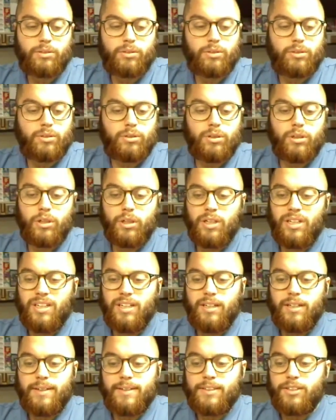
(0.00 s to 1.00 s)
preso
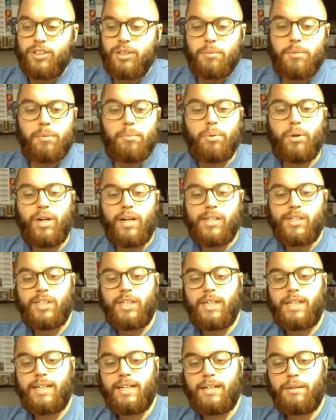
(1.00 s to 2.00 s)
diciamo un po' alla
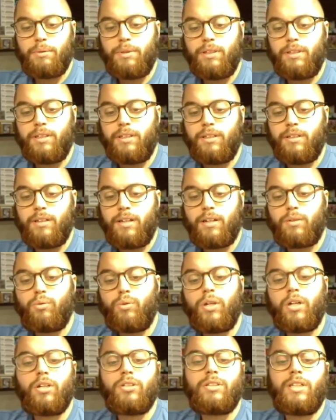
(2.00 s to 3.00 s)
cieca, quindi
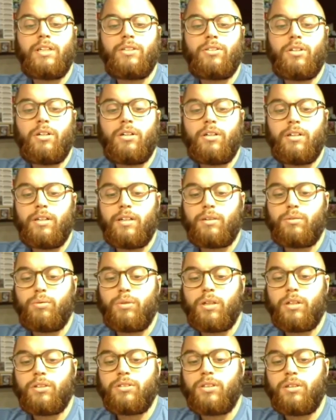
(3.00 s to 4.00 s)
alcune cose le so e
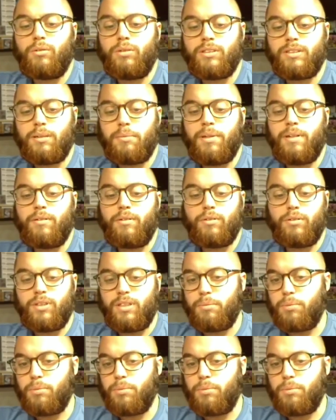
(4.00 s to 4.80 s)
alcune cose non le sapevo,